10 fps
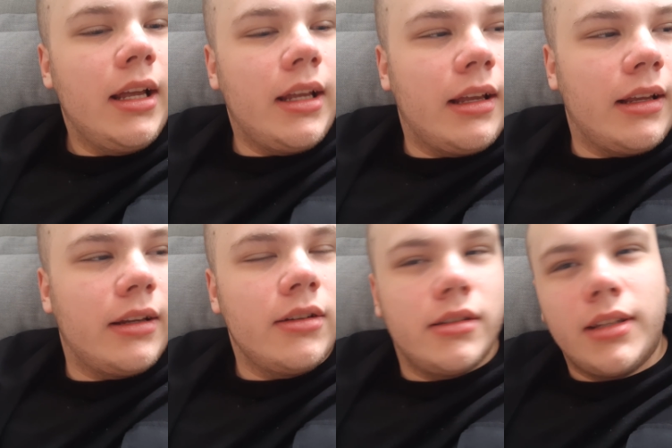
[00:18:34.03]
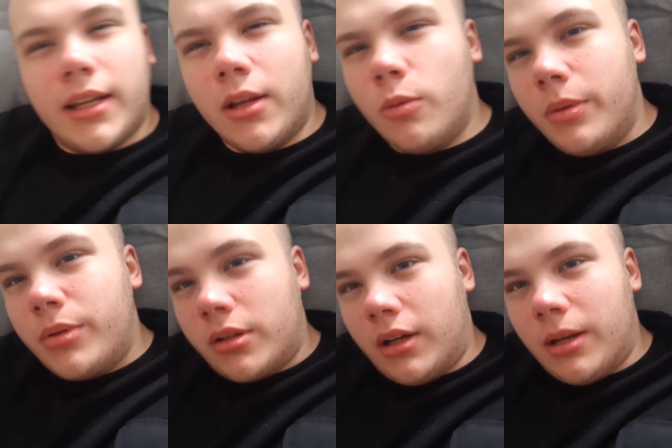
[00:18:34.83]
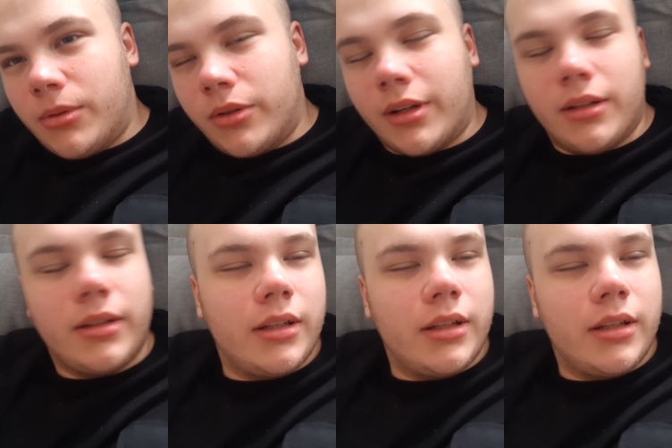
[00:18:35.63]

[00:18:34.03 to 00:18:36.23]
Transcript: E, no, taki głupi przykład na przykład.